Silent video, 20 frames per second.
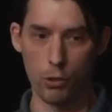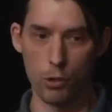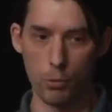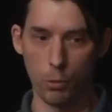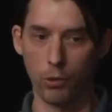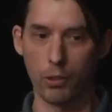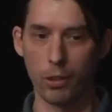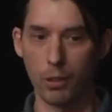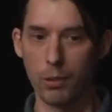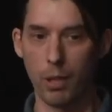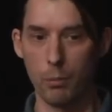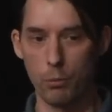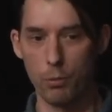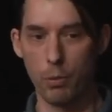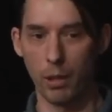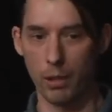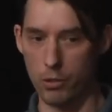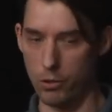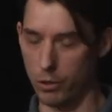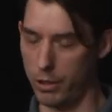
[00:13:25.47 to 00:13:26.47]
Je pense que la
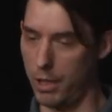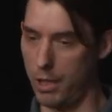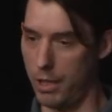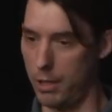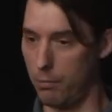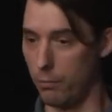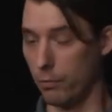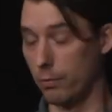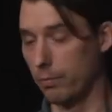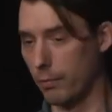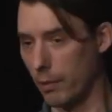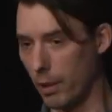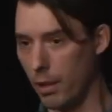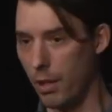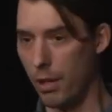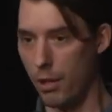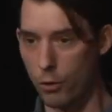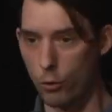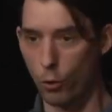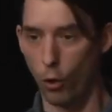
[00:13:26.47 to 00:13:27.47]
plupart des gens qui
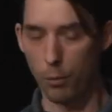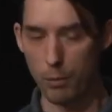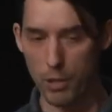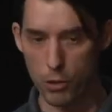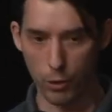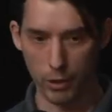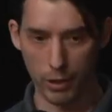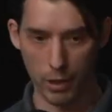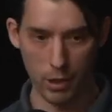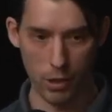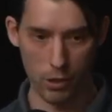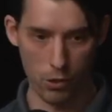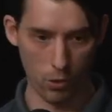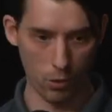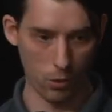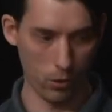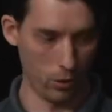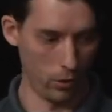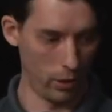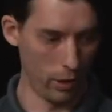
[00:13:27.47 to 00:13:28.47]
grande majorité des
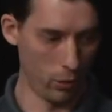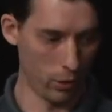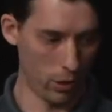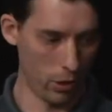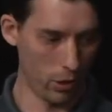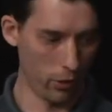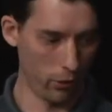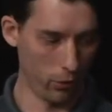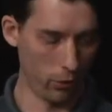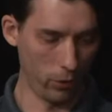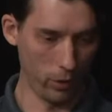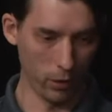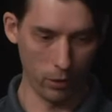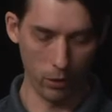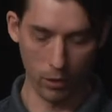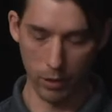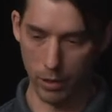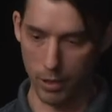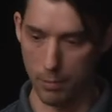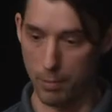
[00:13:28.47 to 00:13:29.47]
gens euh, ayant acheté ce
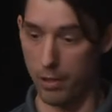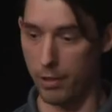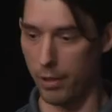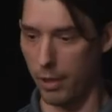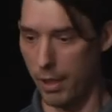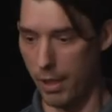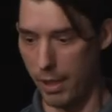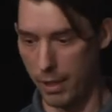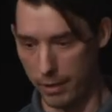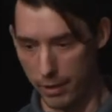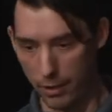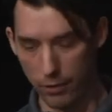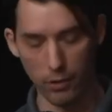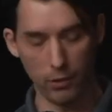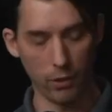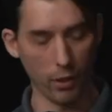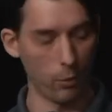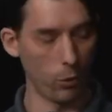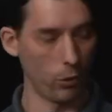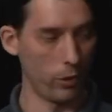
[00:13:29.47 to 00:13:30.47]
single n'étaient pas
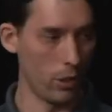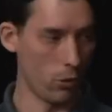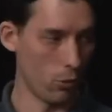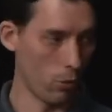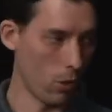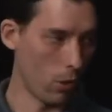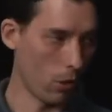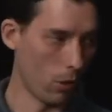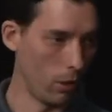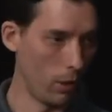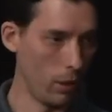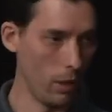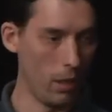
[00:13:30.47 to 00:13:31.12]
nécessairement des joueurs.